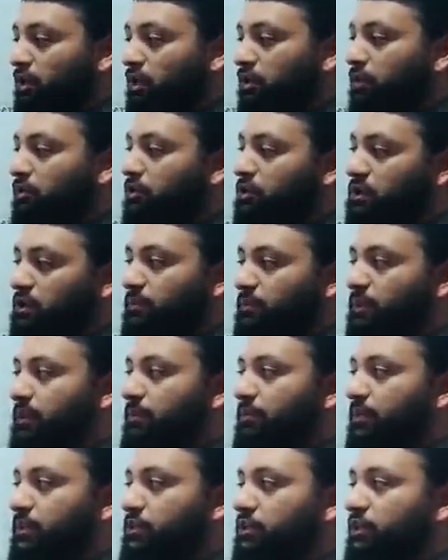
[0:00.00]
शॉर्ट क्वेश्चन
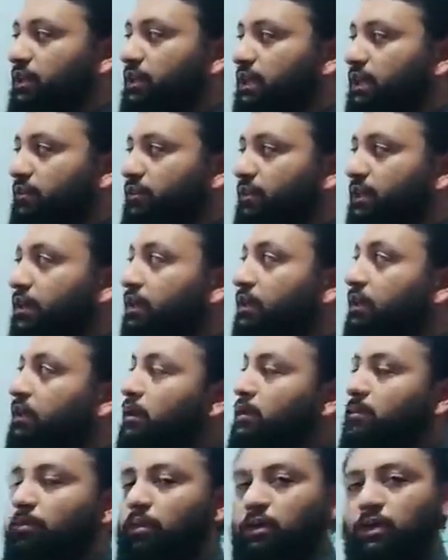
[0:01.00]
मैंने मैंशन किए हैं
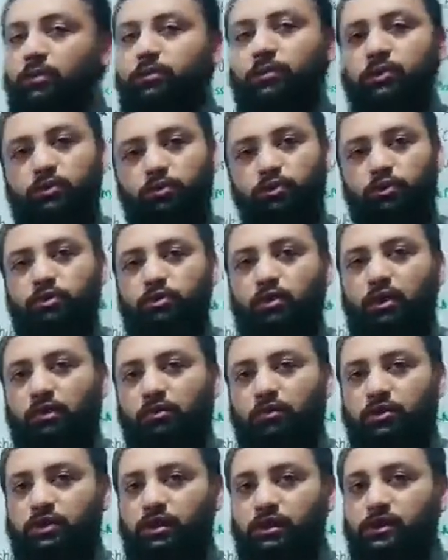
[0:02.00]
बहुत मशहूर
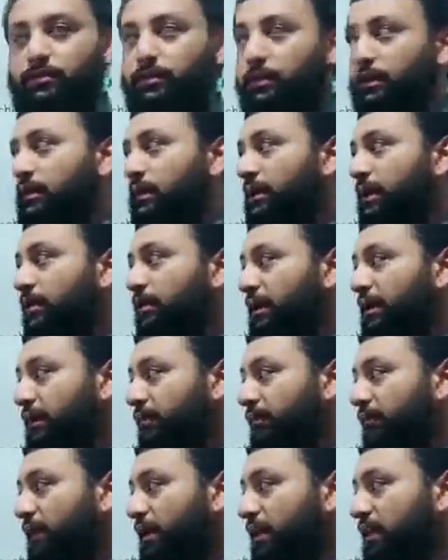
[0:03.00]
शॉर्ट क्वेश्चन बनते हैं
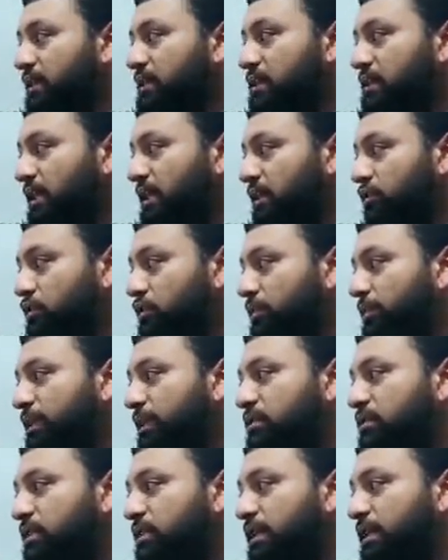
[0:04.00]
कि वट इज
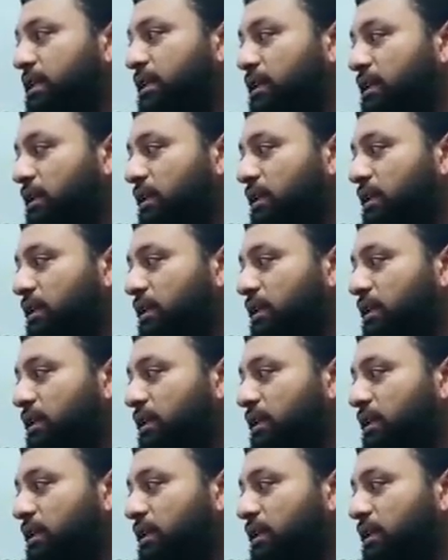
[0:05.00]
स्टाइचोमीट्री